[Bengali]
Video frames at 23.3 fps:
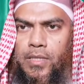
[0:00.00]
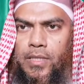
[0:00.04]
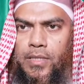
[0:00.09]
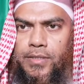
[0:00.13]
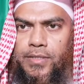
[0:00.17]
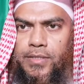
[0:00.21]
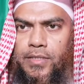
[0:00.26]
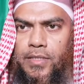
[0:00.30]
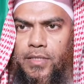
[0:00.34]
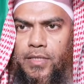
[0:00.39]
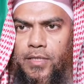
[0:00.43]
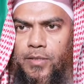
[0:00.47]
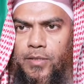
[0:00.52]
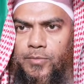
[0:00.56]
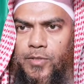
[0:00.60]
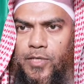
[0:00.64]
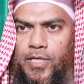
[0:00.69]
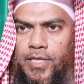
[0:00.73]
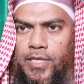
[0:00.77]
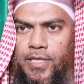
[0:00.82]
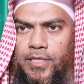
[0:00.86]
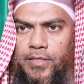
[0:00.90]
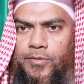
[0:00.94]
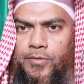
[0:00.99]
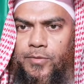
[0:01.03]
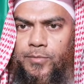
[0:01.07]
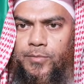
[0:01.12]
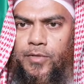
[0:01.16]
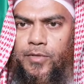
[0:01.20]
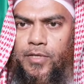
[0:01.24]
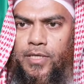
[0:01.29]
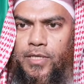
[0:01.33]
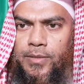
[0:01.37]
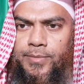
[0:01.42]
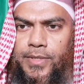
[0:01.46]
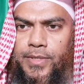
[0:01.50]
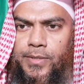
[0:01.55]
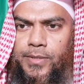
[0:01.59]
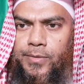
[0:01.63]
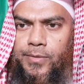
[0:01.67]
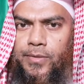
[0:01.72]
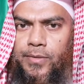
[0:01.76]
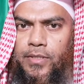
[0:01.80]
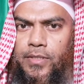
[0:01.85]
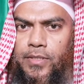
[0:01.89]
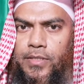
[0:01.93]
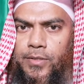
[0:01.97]
السلام عليكم ورحمة
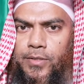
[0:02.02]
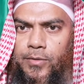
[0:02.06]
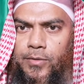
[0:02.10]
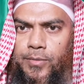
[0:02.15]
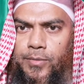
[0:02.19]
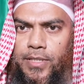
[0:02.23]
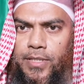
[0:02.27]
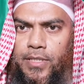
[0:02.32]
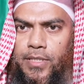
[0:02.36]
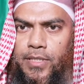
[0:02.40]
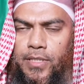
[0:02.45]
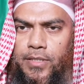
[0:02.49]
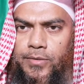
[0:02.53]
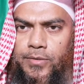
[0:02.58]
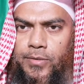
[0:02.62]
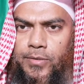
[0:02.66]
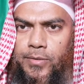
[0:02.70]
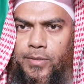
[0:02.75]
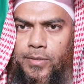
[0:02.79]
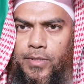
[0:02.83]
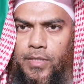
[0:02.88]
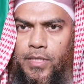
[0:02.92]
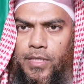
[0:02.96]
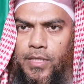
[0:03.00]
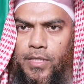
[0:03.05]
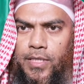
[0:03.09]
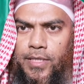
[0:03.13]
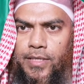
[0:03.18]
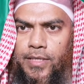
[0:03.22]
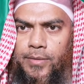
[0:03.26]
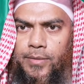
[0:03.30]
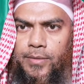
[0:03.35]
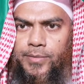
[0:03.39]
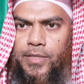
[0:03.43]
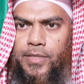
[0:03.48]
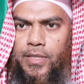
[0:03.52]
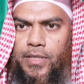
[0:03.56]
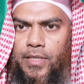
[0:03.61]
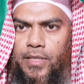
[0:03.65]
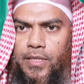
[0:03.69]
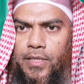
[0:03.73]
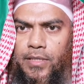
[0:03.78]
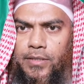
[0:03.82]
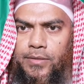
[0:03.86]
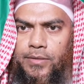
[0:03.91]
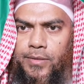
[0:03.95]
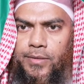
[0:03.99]
الله وبركاته الحمد
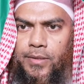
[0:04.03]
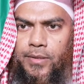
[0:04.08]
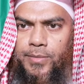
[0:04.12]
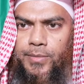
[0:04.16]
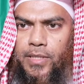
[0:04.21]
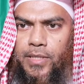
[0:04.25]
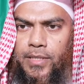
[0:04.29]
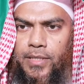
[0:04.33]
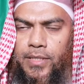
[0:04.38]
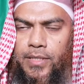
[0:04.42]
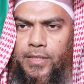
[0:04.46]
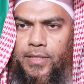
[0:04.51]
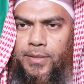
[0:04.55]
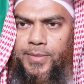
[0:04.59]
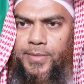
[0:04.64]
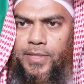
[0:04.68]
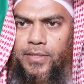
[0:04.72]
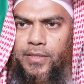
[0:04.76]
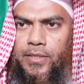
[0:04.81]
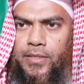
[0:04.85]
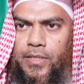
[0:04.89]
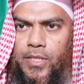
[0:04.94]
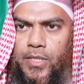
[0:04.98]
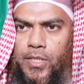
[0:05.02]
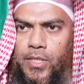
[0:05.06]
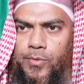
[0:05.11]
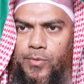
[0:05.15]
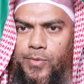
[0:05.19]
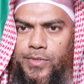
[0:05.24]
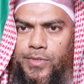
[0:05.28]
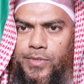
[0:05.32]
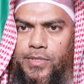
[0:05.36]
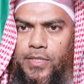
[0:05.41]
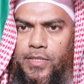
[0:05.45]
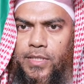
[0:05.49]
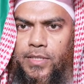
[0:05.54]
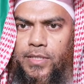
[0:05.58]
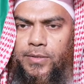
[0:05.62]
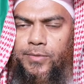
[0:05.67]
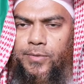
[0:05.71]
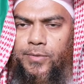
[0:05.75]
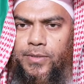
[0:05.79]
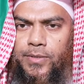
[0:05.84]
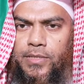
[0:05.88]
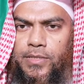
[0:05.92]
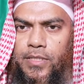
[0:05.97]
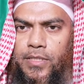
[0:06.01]
لله رب العالمين والصلاة
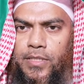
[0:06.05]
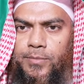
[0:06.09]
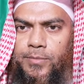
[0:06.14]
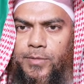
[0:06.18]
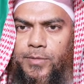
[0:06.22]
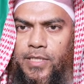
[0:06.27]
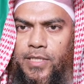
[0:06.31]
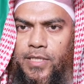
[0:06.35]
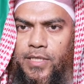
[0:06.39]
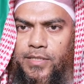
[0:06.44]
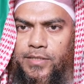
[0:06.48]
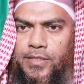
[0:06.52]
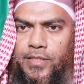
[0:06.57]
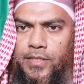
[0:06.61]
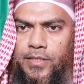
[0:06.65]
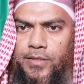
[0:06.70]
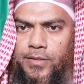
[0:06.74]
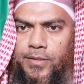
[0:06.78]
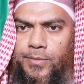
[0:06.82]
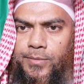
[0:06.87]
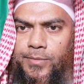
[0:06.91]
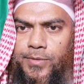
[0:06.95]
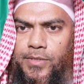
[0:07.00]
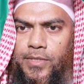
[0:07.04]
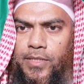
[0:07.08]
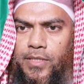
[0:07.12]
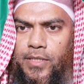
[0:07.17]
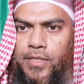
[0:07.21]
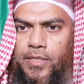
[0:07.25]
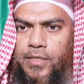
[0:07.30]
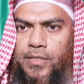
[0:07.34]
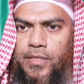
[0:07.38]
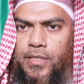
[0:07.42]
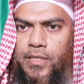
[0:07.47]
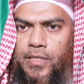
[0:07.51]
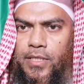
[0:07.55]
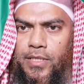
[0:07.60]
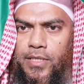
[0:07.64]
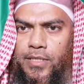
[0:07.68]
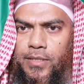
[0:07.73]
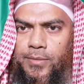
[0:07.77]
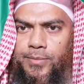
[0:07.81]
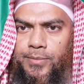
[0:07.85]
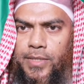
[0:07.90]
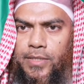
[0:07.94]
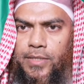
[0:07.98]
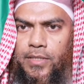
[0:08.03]
والسلام على سيد المرسلين
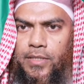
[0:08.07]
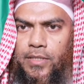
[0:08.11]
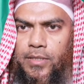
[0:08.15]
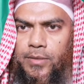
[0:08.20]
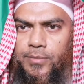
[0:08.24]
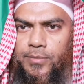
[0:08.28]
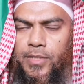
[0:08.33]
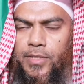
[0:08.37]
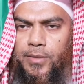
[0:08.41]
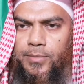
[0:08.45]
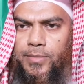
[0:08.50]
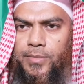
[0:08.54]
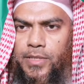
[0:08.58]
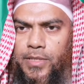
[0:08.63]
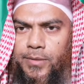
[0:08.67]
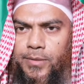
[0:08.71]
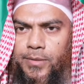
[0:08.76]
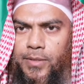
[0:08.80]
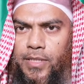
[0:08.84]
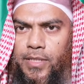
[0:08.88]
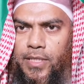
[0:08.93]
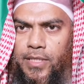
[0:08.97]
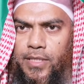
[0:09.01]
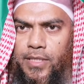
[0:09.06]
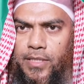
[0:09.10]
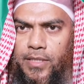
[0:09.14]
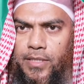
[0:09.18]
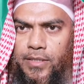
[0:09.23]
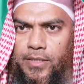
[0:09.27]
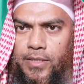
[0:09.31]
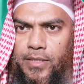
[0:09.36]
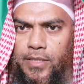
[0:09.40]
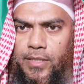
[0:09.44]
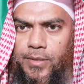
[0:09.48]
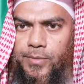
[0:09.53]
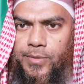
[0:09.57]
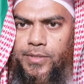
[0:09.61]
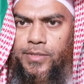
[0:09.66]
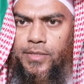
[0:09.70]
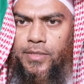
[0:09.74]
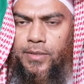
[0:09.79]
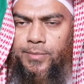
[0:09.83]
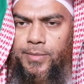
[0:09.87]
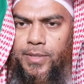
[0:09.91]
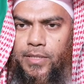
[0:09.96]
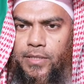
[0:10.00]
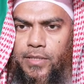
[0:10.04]
نبينا محمد وعلى آله
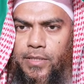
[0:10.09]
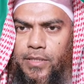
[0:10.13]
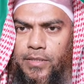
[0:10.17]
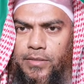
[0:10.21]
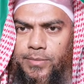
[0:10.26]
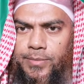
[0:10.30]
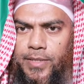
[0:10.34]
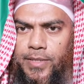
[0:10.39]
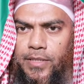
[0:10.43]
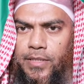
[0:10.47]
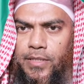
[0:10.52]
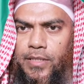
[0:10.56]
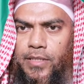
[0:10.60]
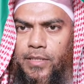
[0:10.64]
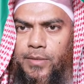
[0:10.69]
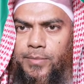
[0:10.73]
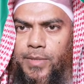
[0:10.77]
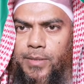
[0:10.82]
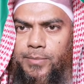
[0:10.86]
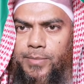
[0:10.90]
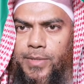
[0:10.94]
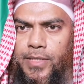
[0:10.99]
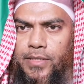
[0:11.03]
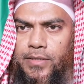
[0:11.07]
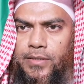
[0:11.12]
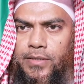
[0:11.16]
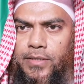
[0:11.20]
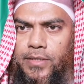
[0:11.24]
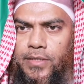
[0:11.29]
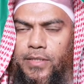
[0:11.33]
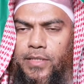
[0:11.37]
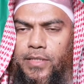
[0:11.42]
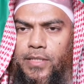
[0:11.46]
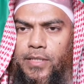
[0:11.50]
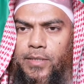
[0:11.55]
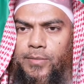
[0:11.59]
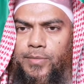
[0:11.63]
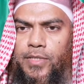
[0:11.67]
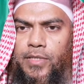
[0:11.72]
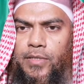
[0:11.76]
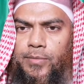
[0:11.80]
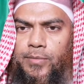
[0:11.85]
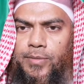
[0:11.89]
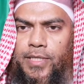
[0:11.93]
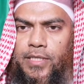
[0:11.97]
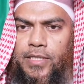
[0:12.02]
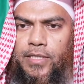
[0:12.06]
وصحبه أجمعين ما بعد
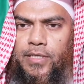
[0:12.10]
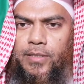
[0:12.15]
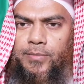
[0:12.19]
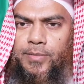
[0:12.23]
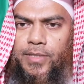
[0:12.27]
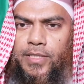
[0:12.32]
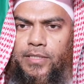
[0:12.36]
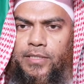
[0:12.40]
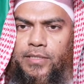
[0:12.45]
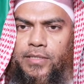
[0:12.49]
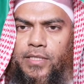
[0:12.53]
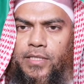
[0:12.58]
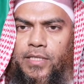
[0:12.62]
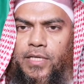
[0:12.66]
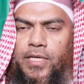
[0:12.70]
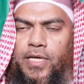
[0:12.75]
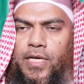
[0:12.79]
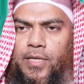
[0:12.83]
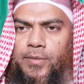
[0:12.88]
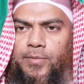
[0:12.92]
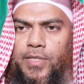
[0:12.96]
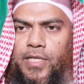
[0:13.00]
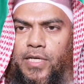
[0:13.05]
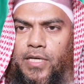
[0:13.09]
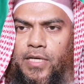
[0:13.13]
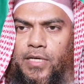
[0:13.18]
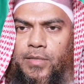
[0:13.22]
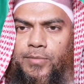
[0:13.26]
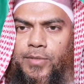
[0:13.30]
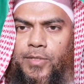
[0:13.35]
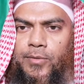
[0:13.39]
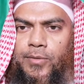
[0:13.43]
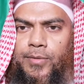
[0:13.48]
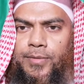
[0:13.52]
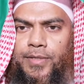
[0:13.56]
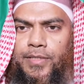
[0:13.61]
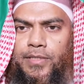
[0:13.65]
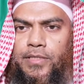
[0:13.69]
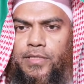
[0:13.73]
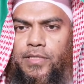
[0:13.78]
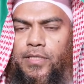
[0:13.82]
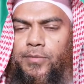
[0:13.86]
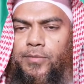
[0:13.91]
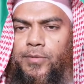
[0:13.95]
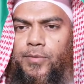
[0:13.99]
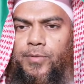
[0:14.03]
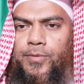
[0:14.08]
প্রিয় ভাইরা আমার আমরা আবারও আপনাদের
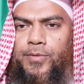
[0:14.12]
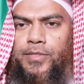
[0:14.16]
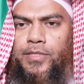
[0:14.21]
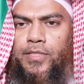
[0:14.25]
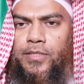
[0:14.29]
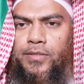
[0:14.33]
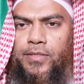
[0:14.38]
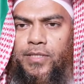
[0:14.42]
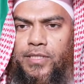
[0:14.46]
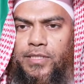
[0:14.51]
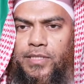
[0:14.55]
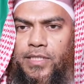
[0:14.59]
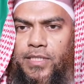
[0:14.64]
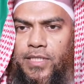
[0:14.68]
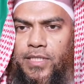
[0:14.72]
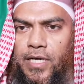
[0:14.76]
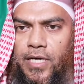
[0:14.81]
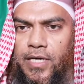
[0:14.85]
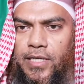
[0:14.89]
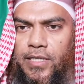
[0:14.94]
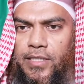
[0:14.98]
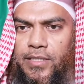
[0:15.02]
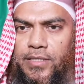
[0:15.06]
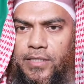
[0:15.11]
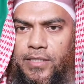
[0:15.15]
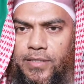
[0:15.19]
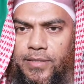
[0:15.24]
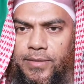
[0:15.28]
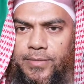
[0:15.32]
সামনে উপস্থিত হয়েছি আরেকটি